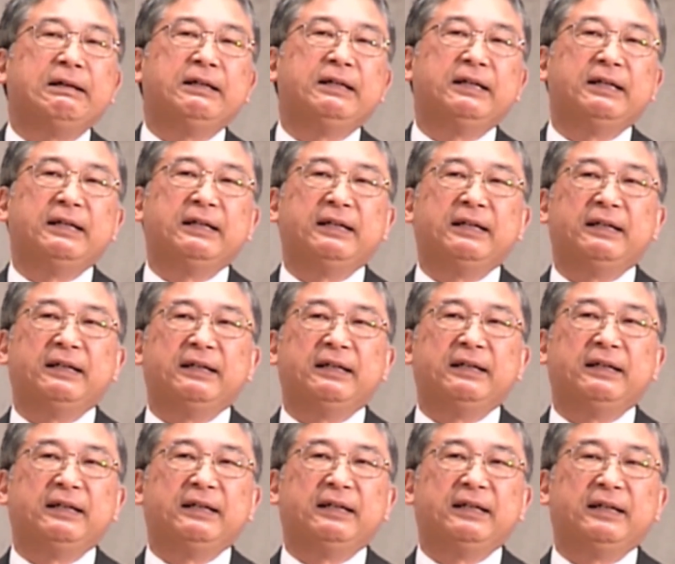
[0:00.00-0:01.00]

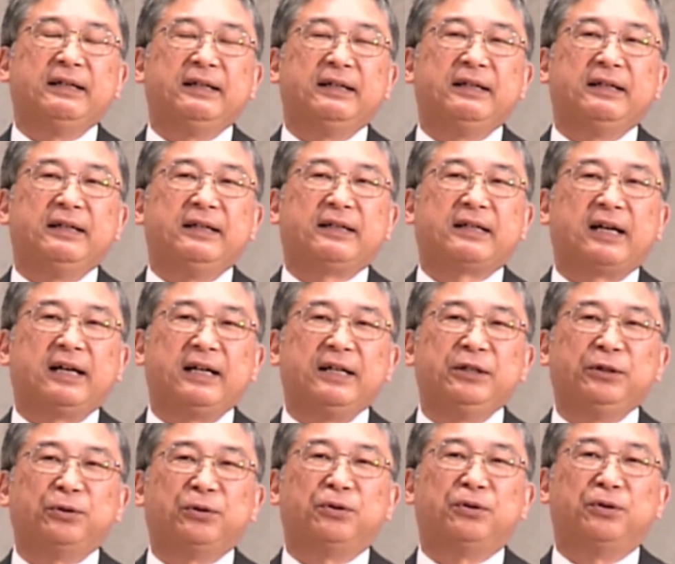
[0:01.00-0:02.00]
えー、
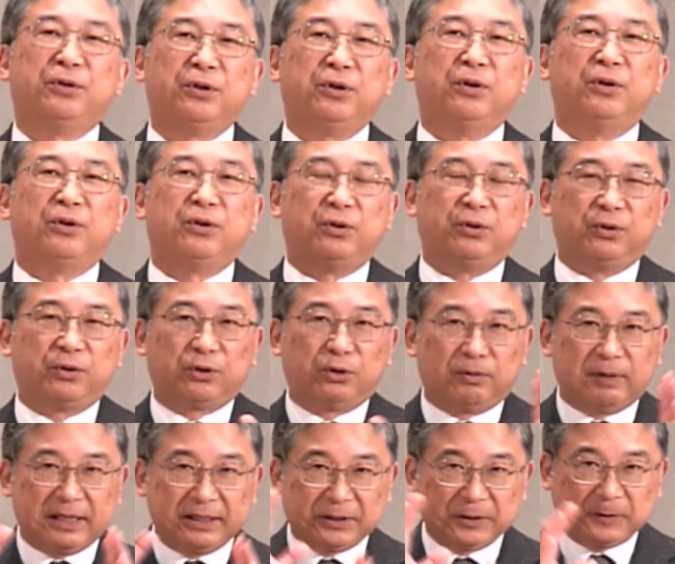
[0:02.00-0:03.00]
街道を
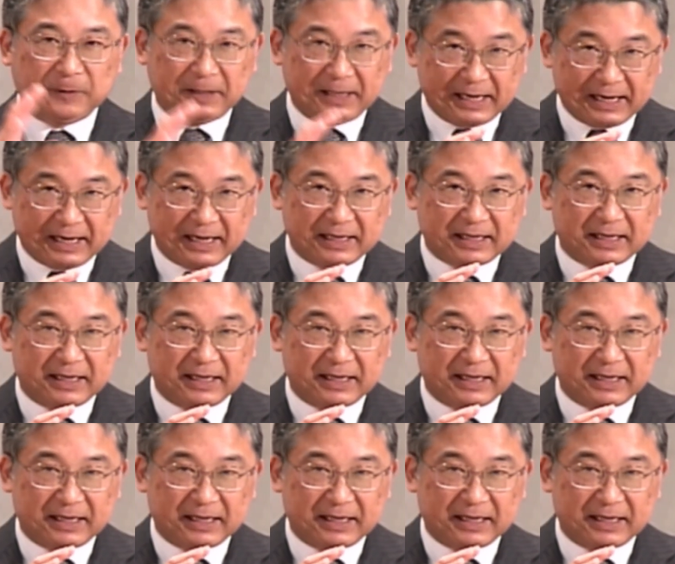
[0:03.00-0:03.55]
壊して